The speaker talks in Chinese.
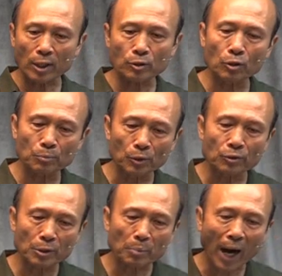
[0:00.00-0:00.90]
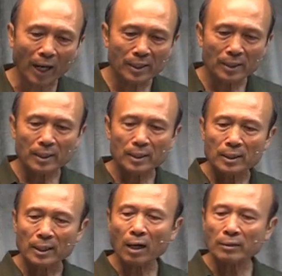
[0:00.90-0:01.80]
况都不会怕。
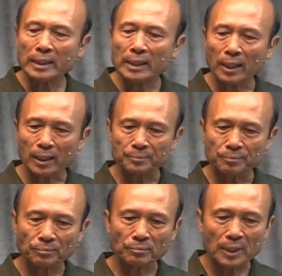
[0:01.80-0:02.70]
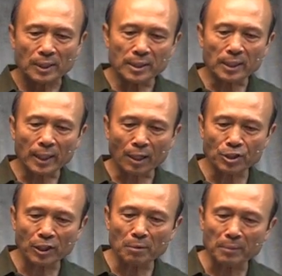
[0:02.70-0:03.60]
然后第二，信靠
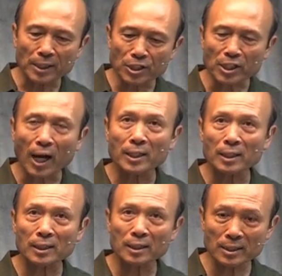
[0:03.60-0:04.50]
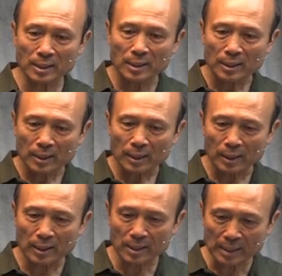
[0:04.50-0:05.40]
神的美善和
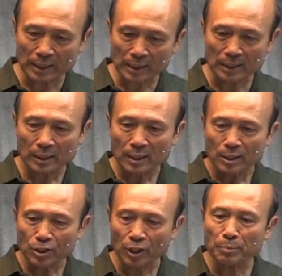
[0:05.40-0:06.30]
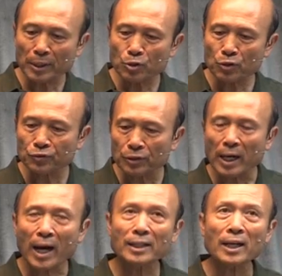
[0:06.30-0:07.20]
和喜乐，神必祝
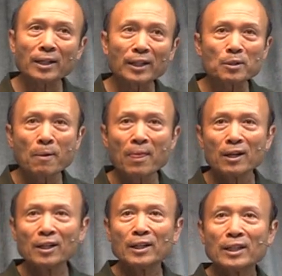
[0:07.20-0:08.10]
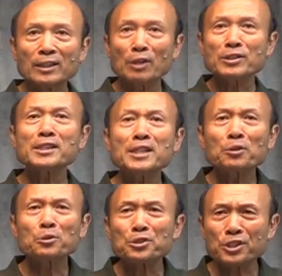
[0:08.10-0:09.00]
福爱他人。有些
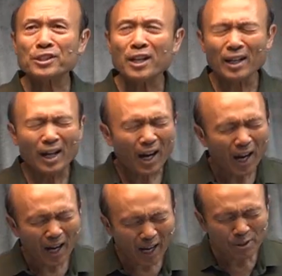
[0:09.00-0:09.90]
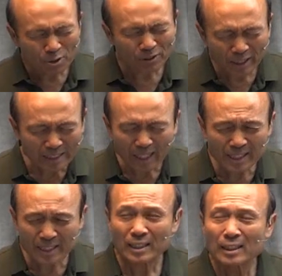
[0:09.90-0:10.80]
基督徒是这样很重的
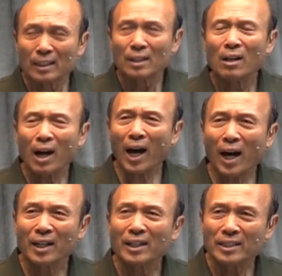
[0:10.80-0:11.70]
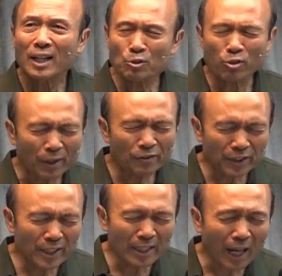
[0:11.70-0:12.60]
担子啊，要传
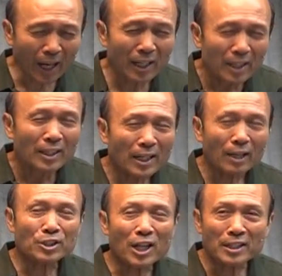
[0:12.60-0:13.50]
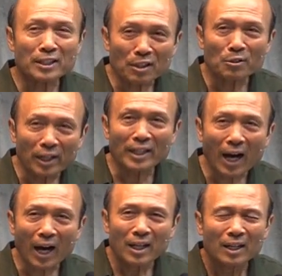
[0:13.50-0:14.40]
福音啊，要站立得稳
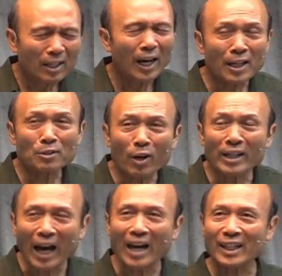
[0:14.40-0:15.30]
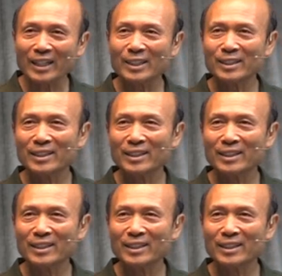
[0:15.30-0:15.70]
啊，很困难了，